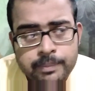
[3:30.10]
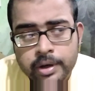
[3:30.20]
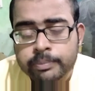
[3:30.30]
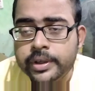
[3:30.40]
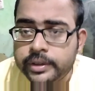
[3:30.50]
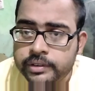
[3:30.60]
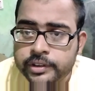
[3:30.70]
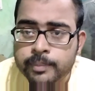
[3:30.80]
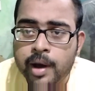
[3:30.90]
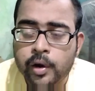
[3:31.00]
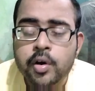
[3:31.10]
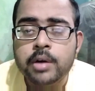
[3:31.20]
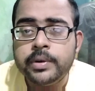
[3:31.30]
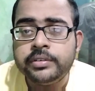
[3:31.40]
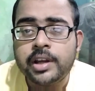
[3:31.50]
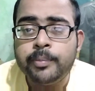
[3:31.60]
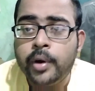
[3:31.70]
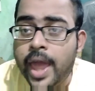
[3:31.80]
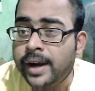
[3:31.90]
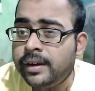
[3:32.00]
আপনার প্রিন্টটা যেটা ভালো হবে
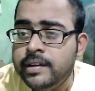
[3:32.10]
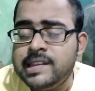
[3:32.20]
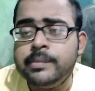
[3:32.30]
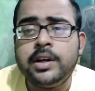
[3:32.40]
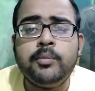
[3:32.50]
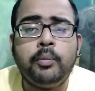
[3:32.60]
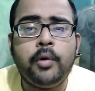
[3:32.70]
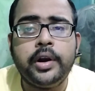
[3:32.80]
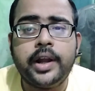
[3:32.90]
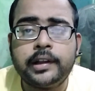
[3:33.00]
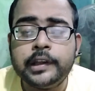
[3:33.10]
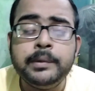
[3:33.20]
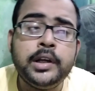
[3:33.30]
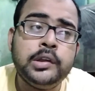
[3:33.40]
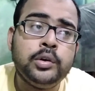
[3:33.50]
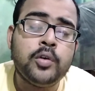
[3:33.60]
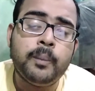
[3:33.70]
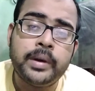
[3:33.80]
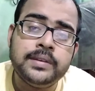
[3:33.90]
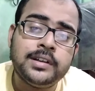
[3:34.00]
তারপরে একটা জিনিস আপনাকে মনে রাখতে হবে কিন্তু
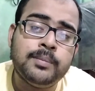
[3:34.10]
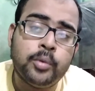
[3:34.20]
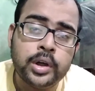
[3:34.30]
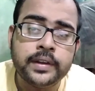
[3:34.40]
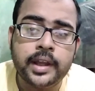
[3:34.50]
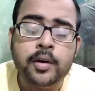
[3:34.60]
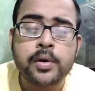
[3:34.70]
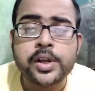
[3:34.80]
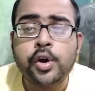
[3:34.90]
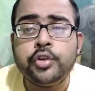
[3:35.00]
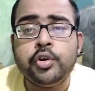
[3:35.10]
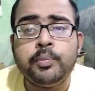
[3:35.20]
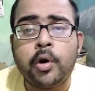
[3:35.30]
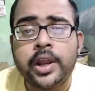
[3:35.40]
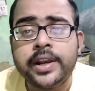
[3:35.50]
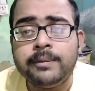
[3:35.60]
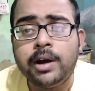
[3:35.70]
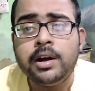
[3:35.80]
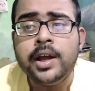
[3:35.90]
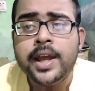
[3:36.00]
কোম্পানি থেকে বলে দেয় অনেকে হয়তো বলেন না
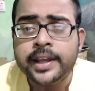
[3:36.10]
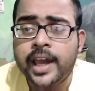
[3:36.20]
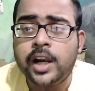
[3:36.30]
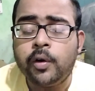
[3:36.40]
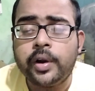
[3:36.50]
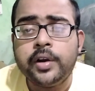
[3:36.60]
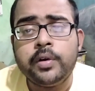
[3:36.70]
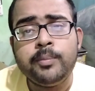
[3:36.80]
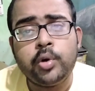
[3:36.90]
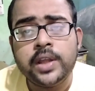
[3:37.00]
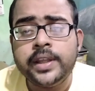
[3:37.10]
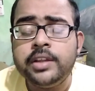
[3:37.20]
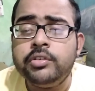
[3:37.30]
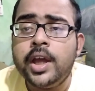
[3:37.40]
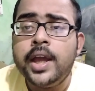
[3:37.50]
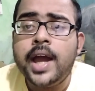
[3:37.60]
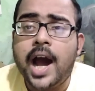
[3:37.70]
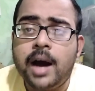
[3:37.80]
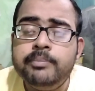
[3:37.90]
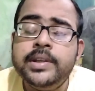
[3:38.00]
বা খেয়াল করেন না ওরা বলে দেয়
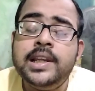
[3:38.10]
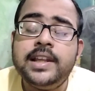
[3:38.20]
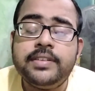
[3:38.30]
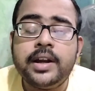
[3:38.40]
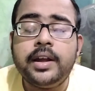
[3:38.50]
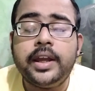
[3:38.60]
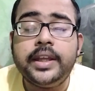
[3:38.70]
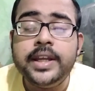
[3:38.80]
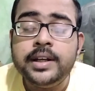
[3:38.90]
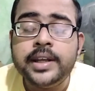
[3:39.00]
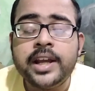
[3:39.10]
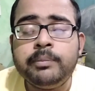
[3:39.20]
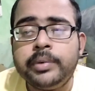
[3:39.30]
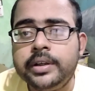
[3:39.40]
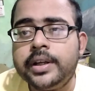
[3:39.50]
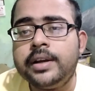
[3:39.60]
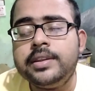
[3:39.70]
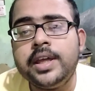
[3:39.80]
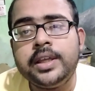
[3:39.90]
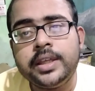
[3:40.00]
আপনি লেজার ইন ট্যাঙ্ক প্রিন্টার
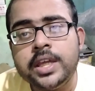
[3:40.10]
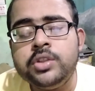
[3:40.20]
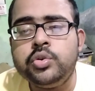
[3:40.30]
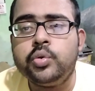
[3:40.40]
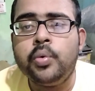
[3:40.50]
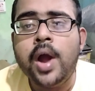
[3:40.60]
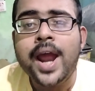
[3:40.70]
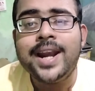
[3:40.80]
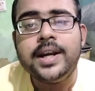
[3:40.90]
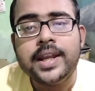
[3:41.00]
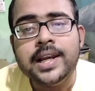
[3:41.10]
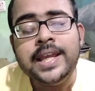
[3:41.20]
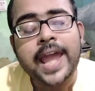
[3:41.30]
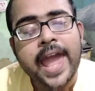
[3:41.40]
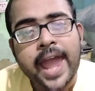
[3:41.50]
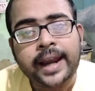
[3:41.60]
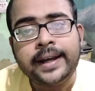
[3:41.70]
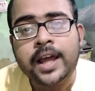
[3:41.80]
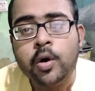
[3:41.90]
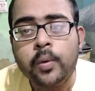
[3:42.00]
দিয়ে কিন্তু ডেলি
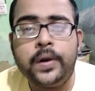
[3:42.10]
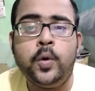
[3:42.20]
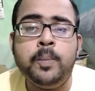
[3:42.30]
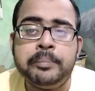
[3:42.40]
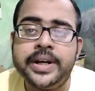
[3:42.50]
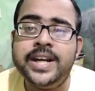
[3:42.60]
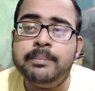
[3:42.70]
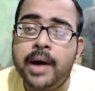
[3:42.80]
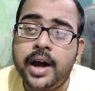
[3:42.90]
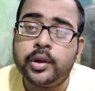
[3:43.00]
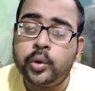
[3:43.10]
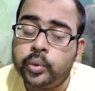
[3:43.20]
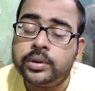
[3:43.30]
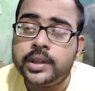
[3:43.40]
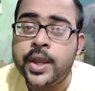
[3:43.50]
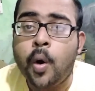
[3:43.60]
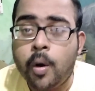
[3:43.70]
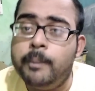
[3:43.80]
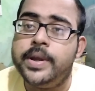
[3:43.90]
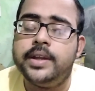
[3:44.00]
একটা হলেও প্রিন্ট বার করতে
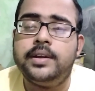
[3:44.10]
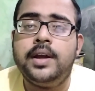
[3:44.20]
হবে